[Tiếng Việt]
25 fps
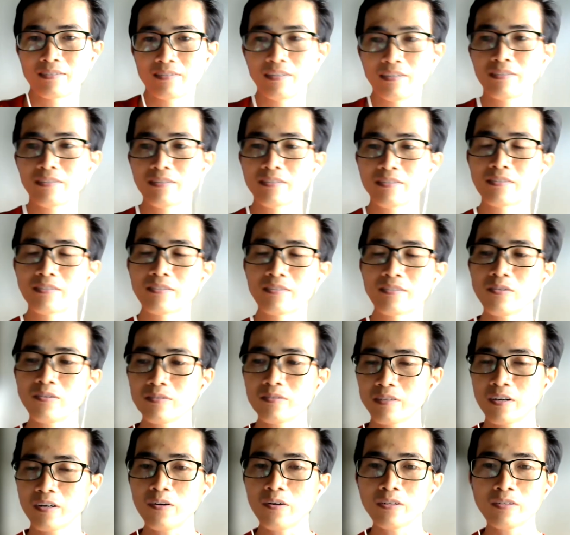nó
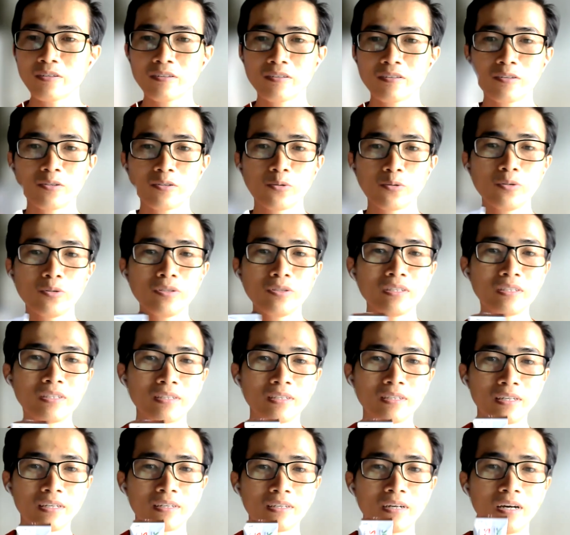có gói nó có túi
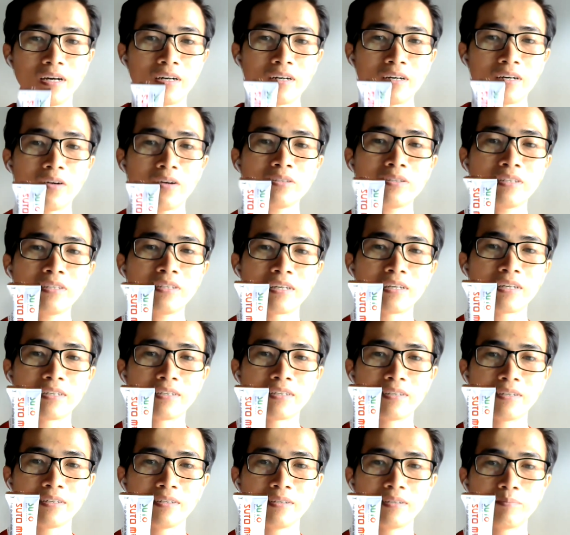này, à, gói này.
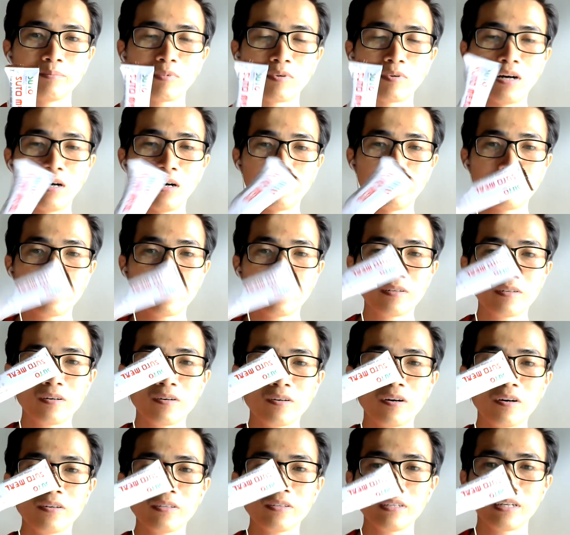hộp nó
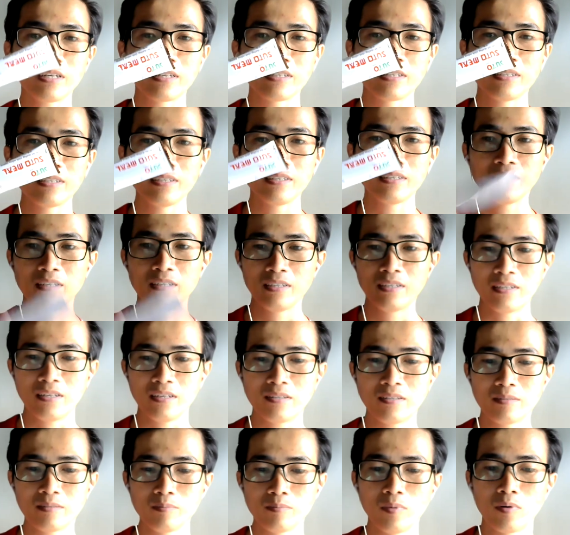có gói này.
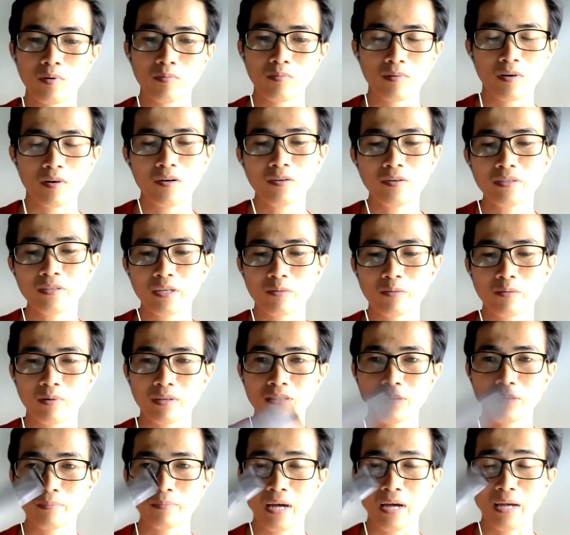Đó, một gói này
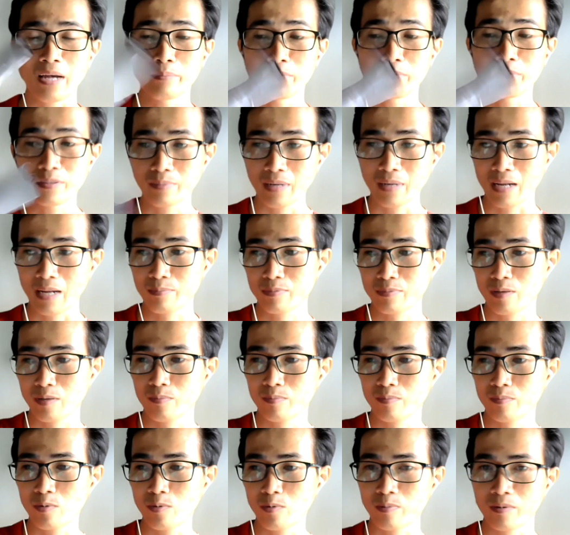khoảng tầm 20 gram
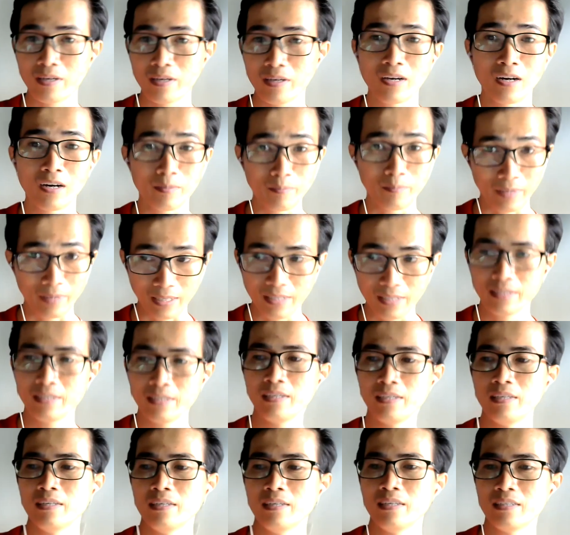trong một cái hộp này
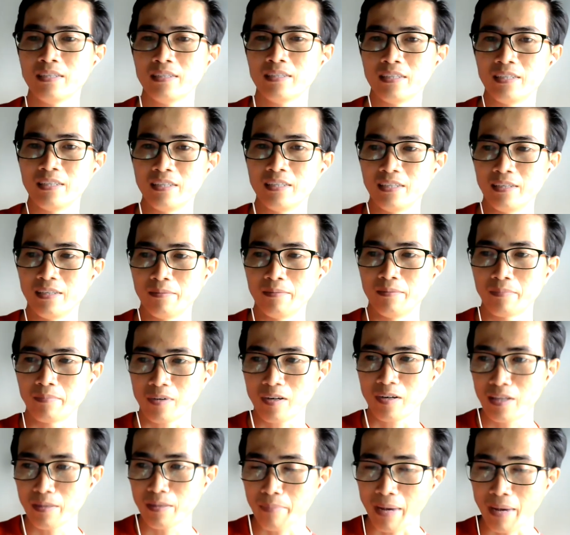thì
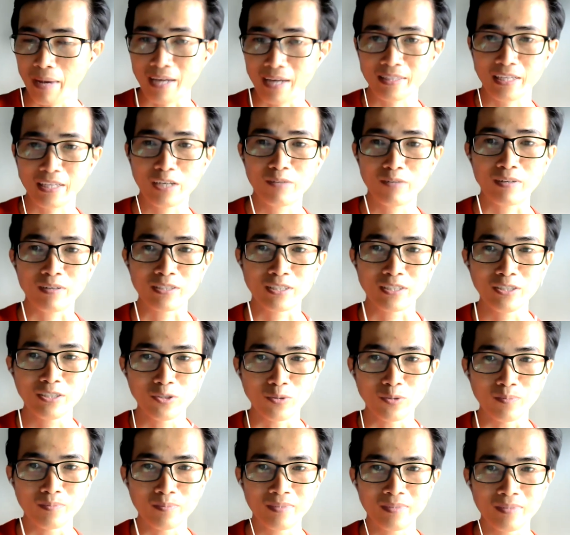có thể mang theo và sử
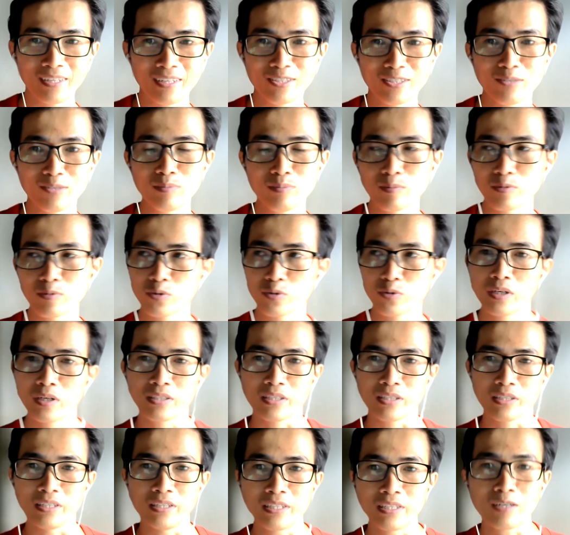dụng à, giống như một số anh
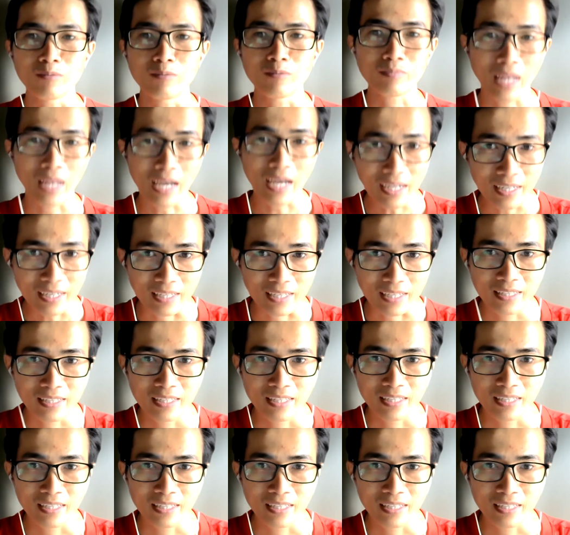chị đi công tác này